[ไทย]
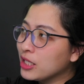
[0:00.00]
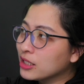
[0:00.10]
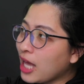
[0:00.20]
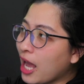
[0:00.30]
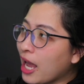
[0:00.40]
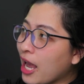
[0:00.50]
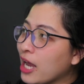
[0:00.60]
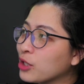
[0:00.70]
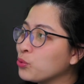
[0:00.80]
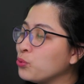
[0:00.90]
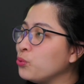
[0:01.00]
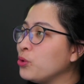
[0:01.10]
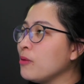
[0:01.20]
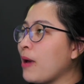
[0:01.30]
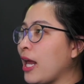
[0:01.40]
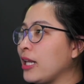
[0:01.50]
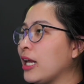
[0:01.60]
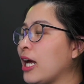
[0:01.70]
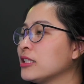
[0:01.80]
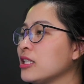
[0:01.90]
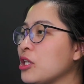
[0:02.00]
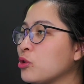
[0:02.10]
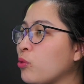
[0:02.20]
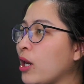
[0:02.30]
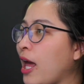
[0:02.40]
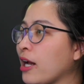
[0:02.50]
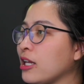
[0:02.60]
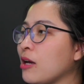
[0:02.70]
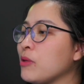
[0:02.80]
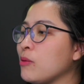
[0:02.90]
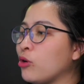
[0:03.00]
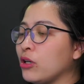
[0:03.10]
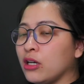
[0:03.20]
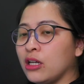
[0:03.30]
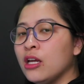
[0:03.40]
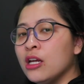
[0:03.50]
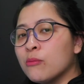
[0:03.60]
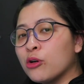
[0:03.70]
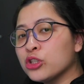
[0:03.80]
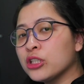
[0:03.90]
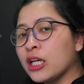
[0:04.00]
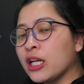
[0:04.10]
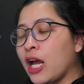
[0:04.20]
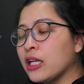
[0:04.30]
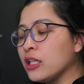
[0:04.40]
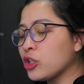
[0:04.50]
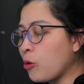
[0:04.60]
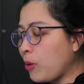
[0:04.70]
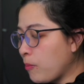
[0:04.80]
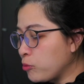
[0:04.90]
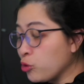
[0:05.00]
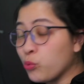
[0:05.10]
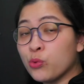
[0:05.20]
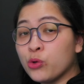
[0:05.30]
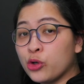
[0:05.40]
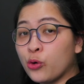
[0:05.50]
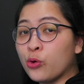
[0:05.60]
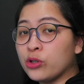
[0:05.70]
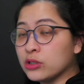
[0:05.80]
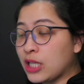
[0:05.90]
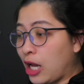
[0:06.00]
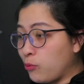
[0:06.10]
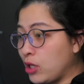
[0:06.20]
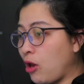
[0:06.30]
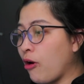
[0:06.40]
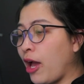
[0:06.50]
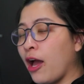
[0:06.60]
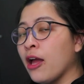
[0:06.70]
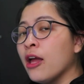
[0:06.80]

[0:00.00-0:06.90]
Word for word: ตั้งแต่ Air 2ขึ้นมาเลยนะคะ 4 ตัวหลังเนี่ยมีหมดเลย เพราะฉะนั้นใครที่ชอบทำรีวิววิดีโอหรือสายวีล็อกอะ